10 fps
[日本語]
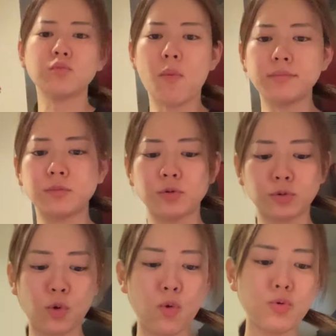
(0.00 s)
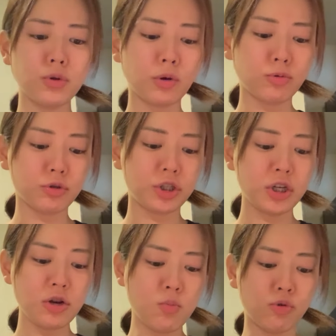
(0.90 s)
あのコーンってこの
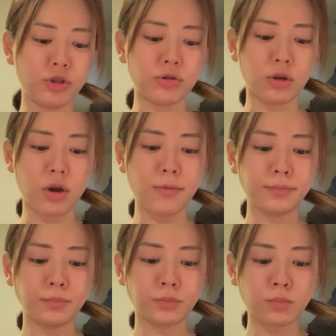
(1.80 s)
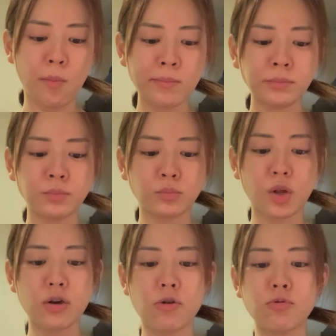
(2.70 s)
汁も美味しくない
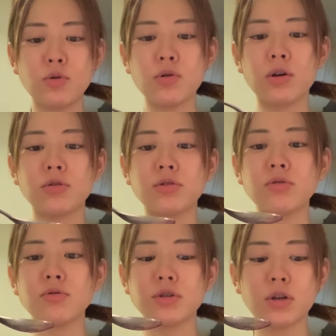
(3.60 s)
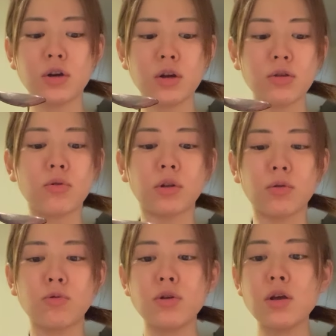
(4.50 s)
なんかこれを活用したあれあるのかな
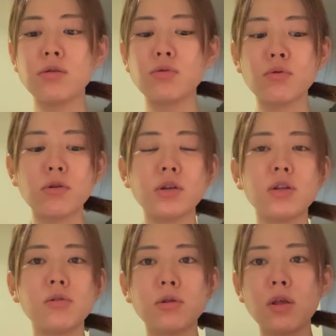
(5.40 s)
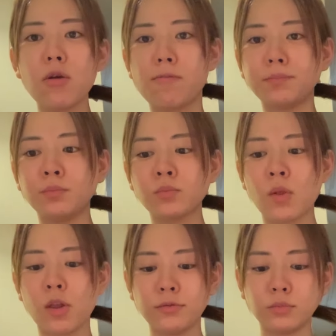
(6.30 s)
これとか入れて
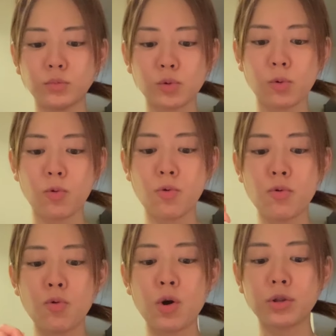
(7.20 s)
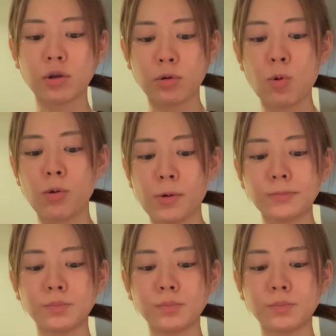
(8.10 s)
コーンご飯炊くのかな